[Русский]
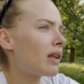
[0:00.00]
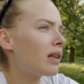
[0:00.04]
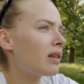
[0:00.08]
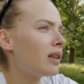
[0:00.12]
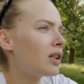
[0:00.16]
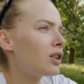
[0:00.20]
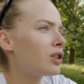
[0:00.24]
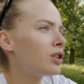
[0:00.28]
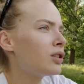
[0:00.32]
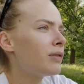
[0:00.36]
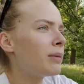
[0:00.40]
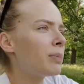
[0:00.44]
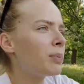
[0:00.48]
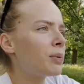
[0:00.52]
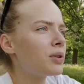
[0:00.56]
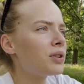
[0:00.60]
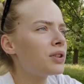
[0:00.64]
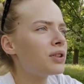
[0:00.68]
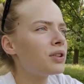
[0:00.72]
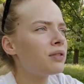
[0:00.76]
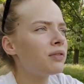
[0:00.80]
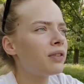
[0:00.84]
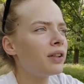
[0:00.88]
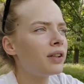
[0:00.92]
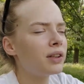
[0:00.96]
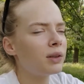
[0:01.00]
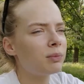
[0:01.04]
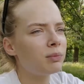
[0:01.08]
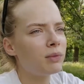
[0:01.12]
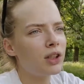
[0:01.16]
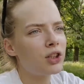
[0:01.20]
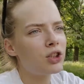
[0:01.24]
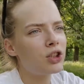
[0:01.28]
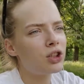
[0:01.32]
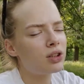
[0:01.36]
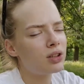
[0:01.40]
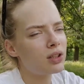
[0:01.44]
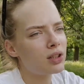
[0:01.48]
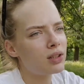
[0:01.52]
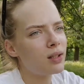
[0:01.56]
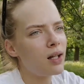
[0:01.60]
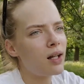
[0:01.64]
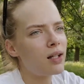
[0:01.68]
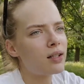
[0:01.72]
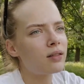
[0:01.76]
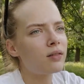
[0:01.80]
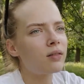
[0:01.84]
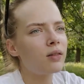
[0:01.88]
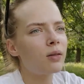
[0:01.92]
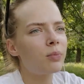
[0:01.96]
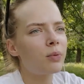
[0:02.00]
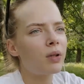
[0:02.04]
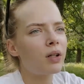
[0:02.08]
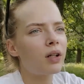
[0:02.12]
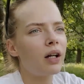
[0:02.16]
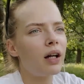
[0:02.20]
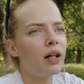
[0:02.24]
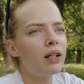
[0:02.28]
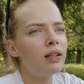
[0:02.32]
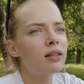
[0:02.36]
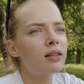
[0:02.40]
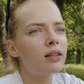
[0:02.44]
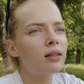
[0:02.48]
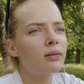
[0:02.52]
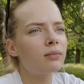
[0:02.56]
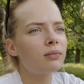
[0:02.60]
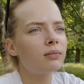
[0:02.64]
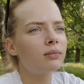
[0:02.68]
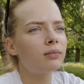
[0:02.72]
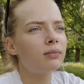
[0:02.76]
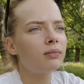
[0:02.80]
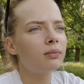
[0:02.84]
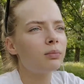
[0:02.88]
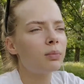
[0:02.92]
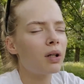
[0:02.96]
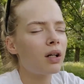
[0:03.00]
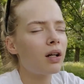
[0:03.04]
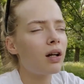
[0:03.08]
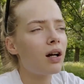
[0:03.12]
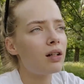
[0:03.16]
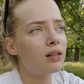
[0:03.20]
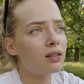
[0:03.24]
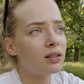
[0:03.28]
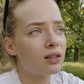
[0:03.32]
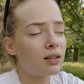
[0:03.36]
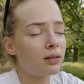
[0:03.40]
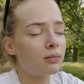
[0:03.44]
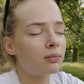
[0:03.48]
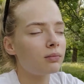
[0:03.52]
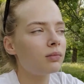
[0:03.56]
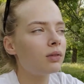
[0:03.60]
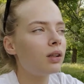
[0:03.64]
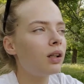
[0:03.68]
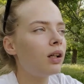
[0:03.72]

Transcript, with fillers: даже вопрос не в этом. Я сейчас рассказывала про кальцим, про кальцим,